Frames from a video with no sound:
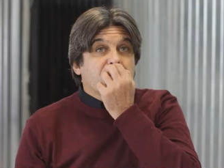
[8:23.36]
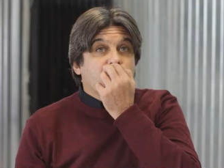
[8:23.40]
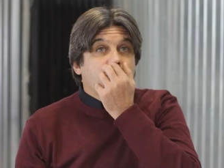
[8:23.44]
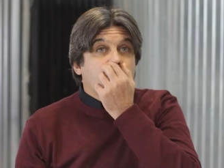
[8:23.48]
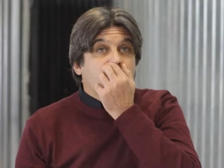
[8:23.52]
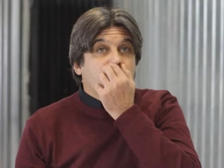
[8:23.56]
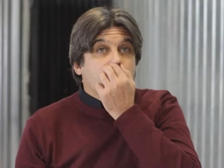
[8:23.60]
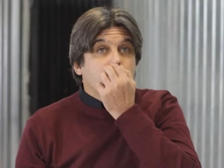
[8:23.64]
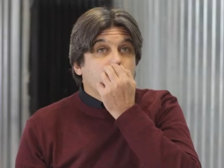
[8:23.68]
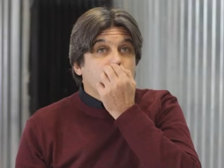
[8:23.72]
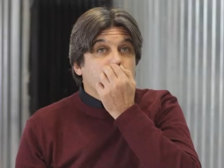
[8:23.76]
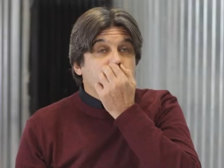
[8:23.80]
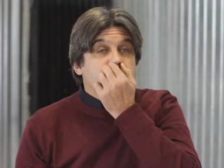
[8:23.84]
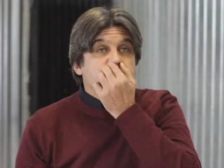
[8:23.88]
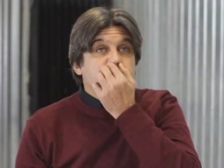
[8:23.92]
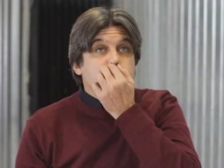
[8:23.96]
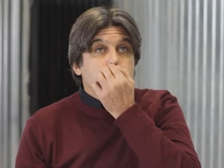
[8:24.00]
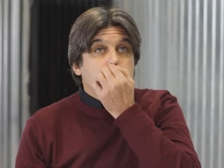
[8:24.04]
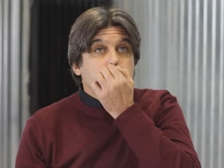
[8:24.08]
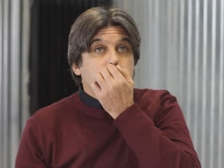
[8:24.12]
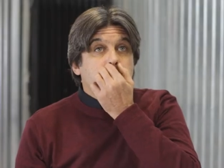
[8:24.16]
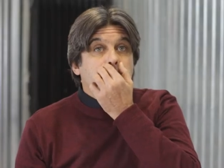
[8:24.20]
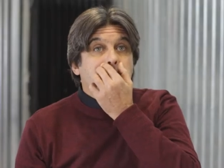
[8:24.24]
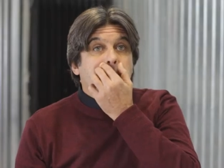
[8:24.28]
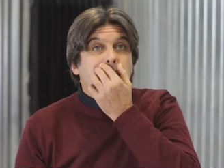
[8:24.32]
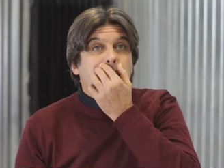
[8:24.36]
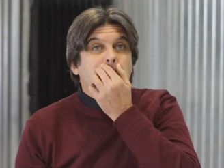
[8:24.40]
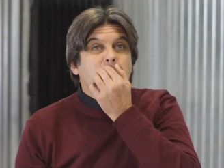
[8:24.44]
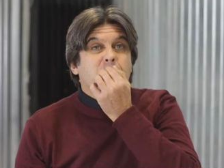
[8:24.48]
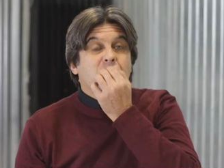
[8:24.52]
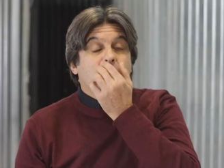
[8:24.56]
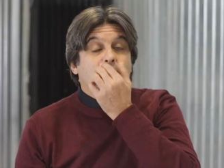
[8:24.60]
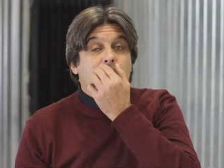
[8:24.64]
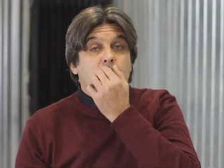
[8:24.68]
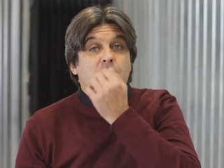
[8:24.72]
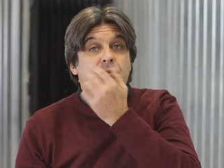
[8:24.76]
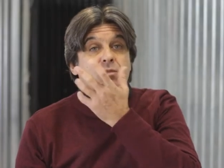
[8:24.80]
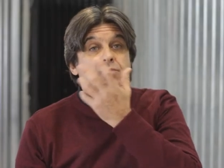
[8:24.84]
a jugar vos y yo,
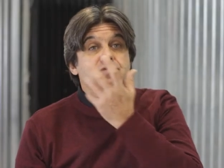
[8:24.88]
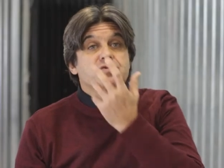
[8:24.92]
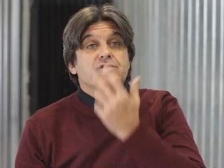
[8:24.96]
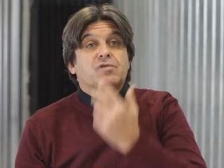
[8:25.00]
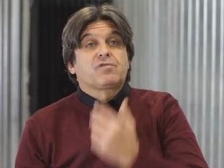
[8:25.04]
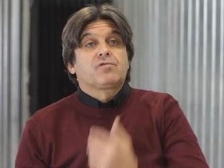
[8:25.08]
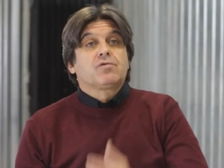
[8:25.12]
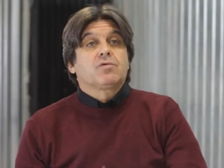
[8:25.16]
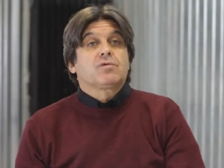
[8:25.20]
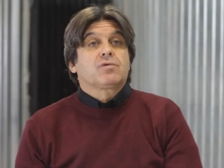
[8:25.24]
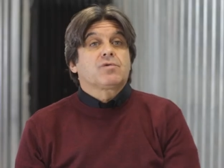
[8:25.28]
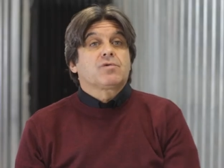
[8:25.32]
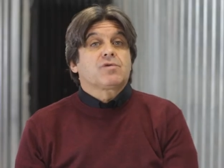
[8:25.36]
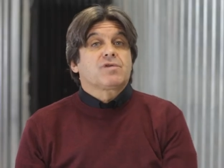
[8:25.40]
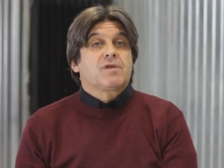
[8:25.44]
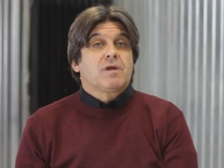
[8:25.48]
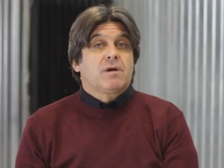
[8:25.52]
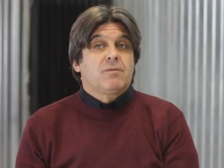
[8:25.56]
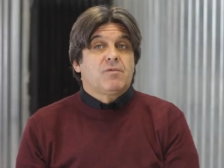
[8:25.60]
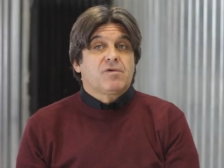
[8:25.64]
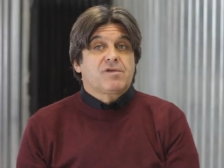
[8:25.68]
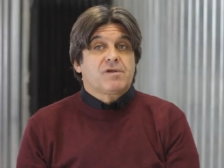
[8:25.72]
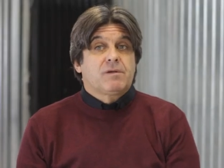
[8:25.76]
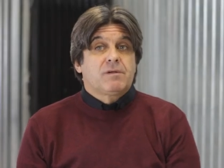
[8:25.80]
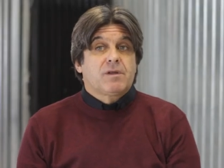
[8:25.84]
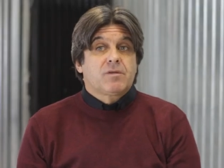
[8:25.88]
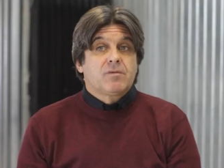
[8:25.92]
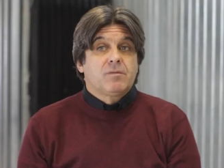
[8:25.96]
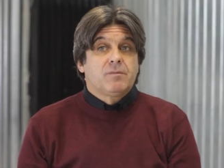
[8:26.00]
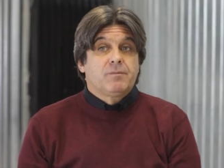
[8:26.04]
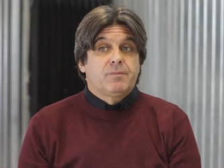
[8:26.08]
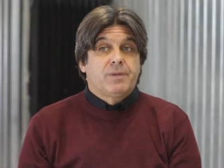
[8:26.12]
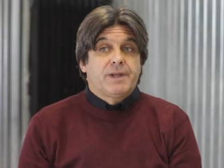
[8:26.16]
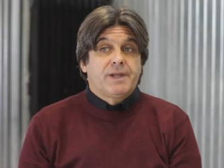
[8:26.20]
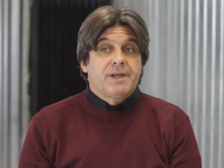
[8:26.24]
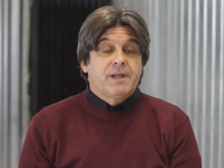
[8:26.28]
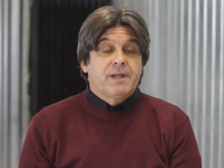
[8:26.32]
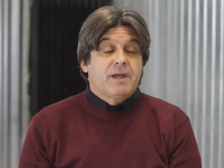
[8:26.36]
como muchos otros, estábamos hablando en
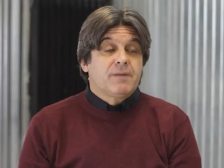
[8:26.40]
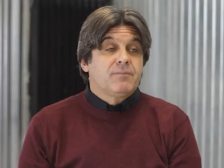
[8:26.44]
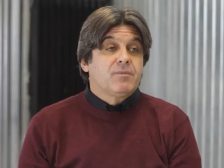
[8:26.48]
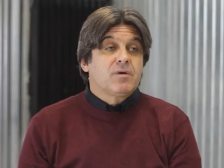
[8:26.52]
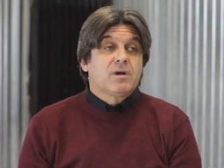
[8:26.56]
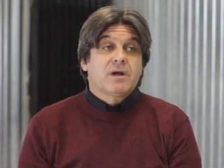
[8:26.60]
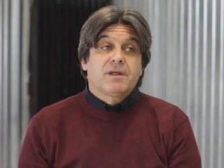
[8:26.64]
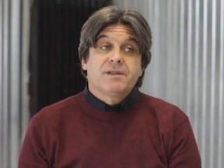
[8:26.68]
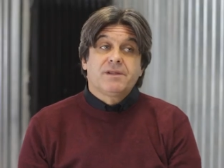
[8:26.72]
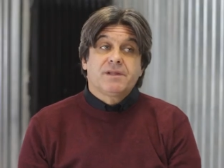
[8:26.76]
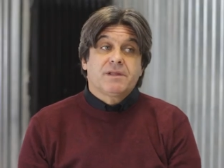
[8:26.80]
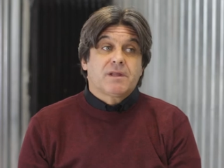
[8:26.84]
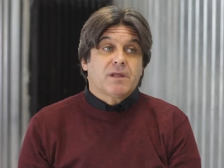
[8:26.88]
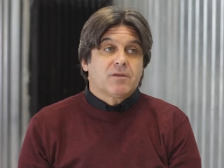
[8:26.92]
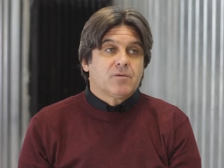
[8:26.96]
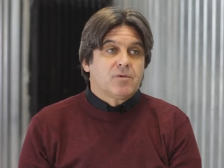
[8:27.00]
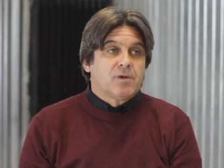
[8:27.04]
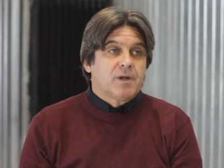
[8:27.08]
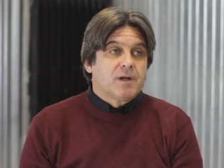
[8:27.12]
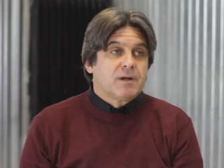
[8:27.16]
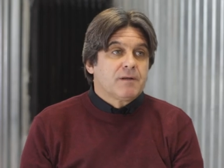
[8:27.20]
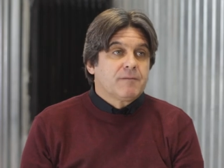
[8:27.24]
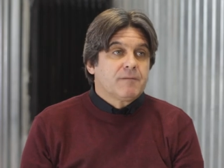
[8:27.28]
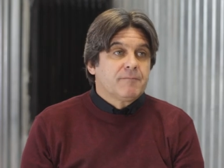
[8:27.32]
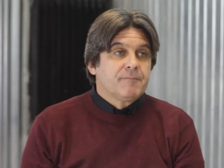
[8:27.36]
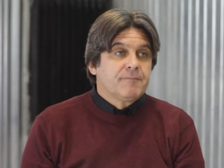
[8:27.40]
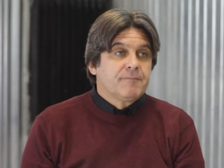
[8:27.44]
plena época de dictadura.